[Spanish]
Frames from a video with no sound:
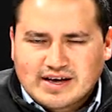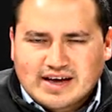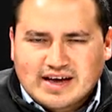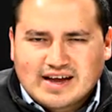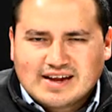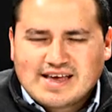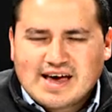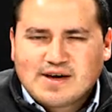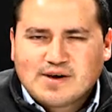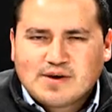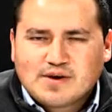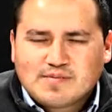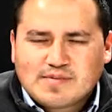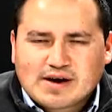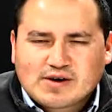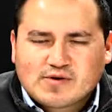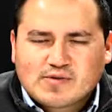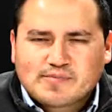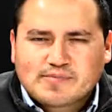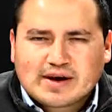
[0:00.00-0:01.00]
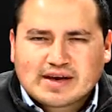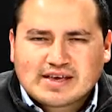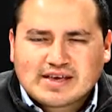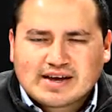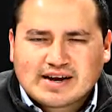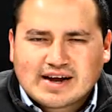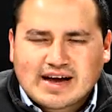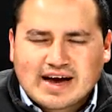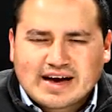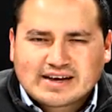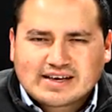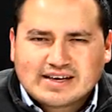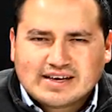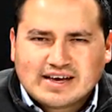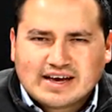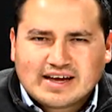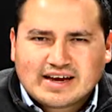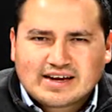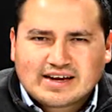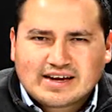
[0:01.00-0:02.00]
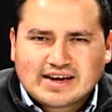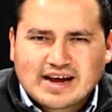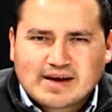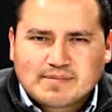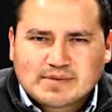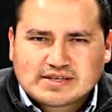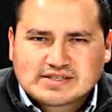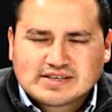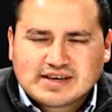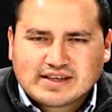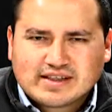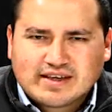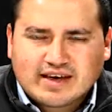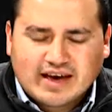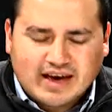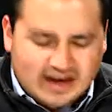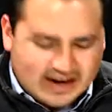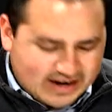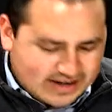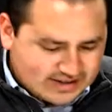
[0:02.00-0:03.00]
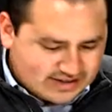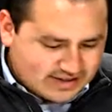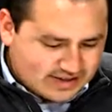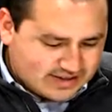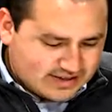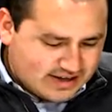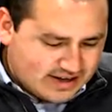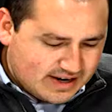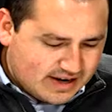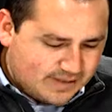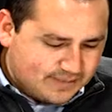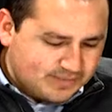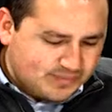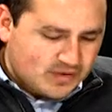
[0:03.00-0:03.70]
El día de hoy me acompañan aquí en la mesa de en esta esquina